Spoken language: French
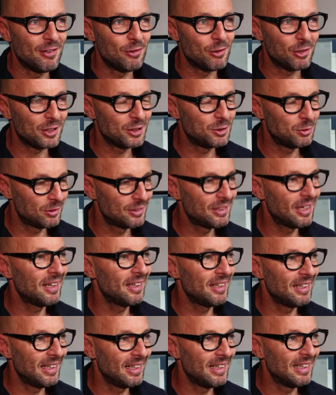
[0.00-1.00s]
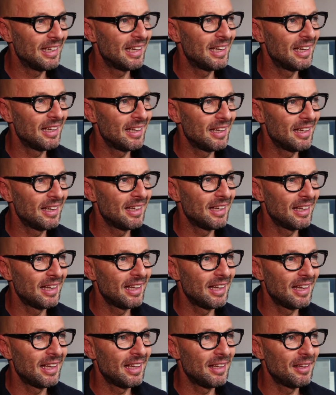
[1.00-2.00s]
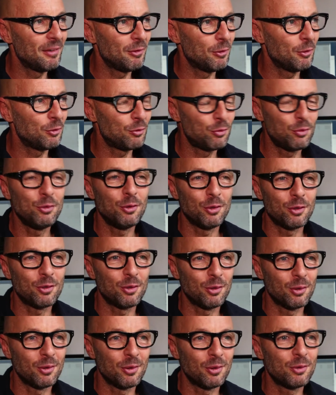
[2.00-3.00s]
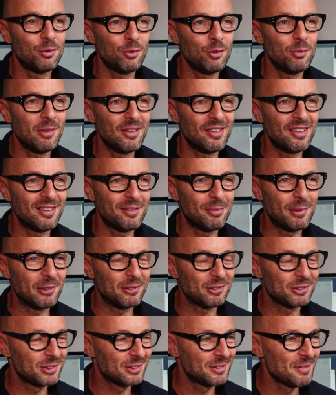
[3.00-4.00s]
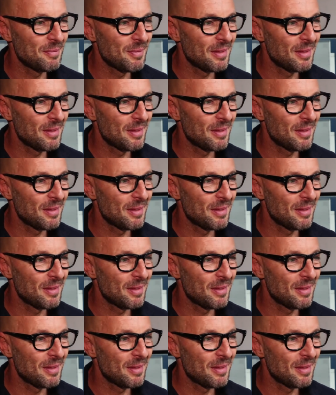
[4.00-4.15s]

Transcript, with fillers: le résultat est au-dessus de, ce que, au de mes expériences.